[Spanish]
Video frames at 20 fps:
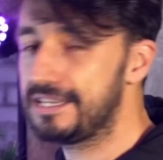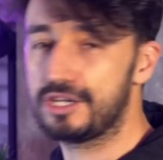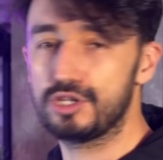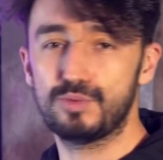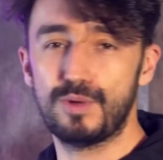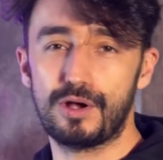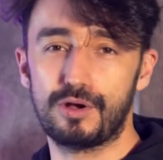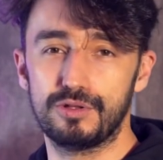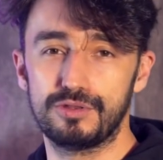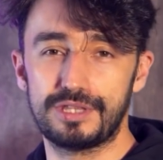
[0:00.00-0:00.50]
y que
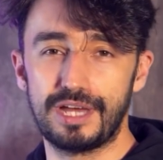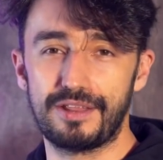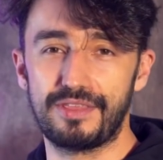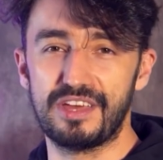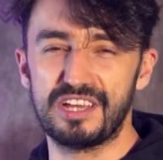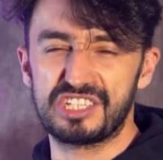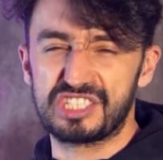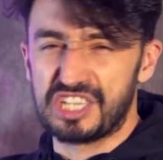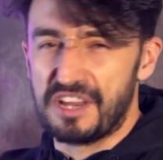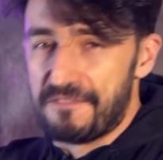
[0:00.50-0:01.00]
os voy a contar
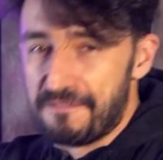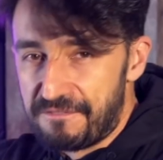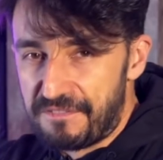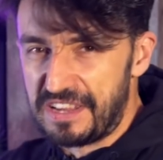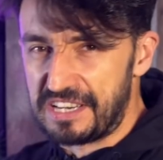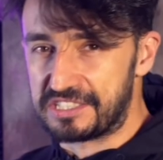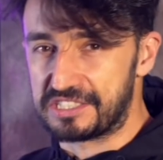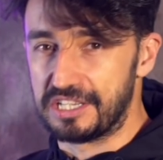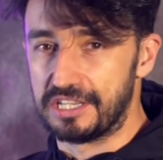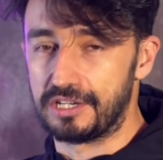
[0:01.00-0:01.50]
de ese
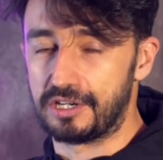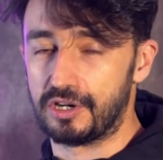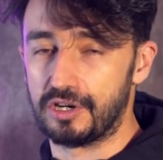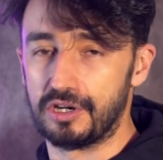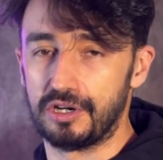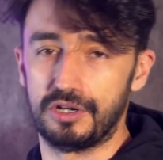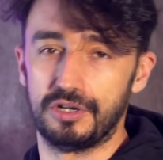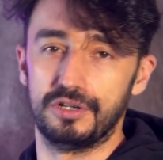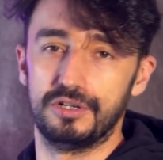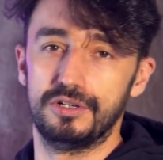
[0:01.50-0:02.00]

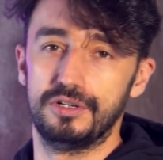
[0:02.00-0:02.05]
físico.